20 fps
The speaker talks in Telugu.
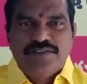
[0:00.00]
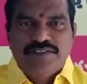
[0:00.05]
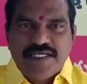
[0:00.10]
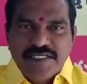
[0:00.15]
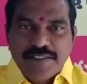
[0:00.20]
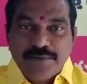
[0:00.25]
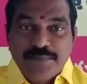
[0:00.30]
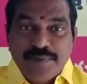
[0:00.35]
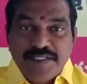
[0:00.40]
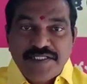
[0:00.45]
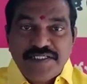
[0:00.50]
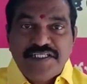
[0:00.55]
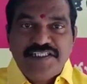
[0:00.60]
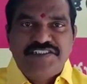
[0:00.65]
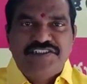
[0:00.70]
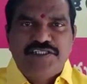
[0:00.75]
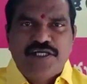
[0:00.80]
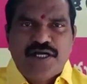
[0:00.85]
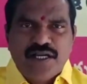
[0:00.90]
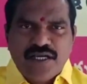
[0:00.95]
దాన్ని బట్టి
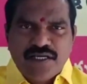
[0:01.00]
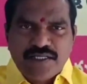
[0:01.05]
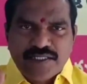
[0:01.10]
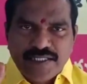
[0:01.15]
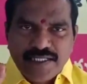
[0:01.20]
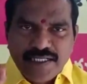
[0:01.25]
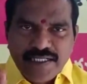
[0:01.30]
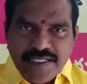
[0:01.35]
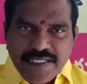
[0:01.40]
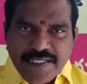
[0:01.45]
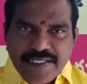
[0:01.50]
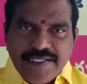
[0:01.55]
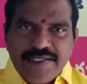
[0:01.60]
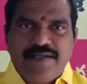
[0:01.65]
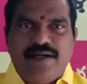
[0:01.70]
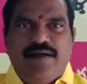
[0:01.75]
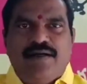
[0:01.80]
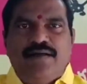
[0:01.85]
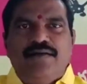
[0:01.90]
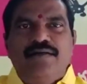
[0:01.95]
చాలా
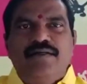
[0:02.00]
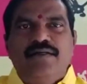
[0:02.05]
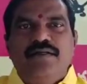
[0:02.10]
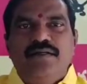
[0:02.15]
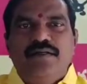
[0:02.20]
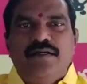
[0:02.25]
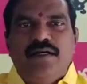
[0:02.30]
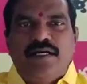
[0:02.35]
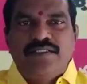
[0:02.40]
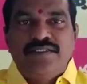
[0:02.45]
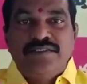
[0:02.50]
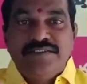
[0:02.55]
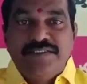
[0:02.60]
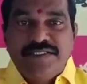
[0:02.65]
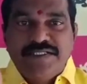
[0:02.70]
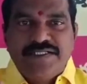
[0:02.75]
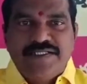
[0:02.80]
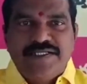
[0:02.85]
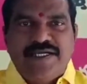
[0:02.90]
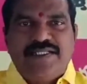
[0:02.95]
క్లియర్గా
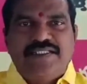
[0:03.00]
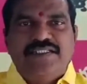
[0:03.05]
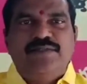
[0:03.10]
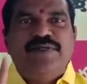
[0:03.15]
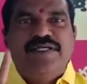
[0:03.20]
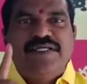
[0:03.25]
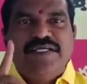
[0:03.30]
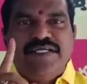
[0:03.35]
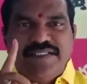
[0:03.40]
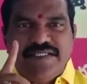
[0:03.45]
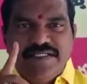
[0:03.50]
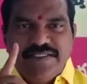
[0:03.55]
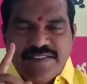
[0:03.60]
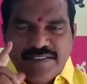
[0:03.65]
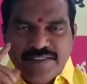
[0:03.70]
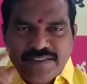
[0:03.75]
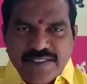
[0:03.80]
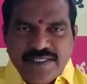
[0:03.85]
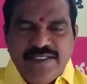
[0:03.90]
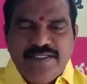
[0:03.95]
అందరికీ అర్థమయ్యేది
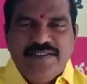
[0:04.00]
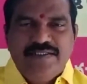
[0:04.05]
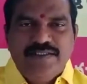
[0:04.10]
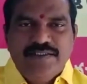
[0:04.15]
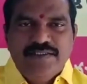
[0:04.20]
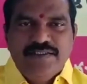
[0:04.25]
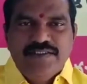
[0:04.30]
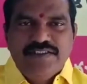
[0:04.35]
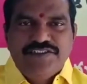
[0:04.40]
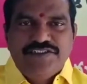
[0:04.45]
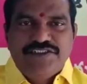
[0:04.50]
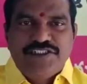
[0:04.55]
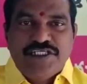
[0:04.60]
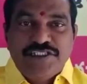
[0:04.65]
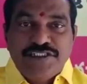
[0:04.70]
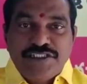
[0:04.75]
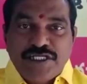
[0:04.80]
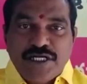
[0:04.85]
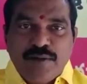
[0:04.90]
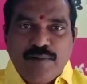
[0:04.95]
ఏంటంటే
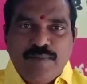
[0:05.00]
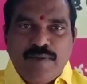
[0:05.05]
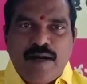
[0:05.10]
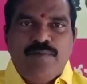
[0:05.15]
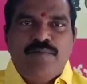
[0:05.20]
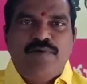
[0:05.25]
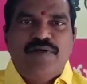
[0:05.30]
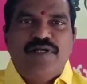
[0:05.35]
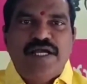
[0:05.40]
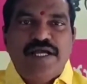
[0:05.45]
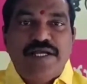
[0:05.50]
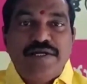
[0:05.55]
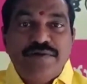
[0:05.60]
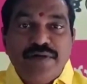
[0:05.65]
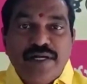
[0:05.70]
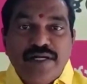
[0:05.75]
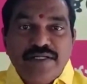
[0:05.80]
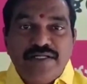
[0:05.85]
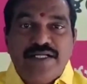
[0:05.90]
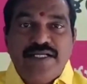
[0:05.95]
చంద్రబాబు నాయుడు
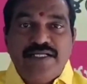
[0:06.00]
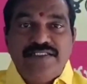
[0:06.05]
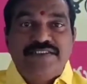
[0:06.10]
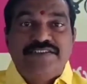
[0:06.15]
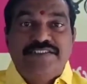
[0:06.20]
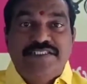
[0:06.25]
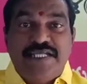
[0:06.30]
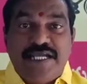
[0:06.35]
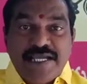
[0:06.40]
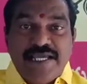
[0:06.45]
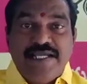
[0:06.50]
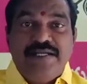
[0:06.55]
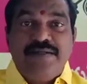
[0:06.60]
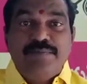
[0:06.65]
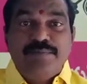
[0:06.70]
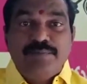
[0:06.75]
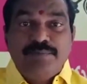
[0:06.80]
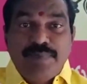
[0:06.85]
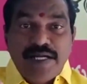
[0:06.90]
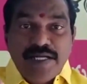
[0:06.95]
అంటే జగన్
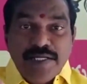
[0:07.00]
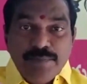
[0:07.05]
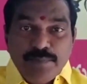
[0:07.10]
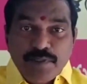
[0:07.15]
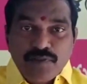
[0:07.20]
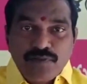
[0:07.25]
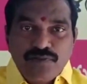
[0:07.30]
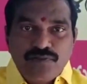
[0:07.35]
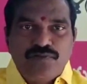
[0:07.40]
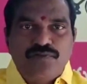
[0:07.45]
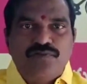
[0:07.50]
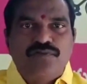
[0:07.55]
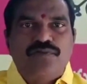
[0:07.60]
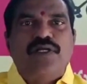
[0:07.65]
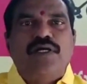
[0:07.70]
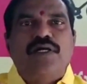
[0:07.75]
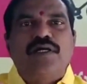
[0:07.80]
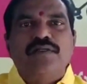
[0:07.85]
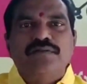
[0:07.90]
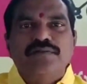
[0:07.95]
భయపడుతూ
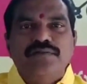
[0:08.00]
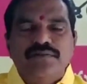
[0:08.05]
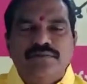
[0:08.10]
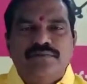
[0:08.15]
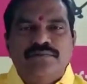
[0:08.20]
ఉన్నాడు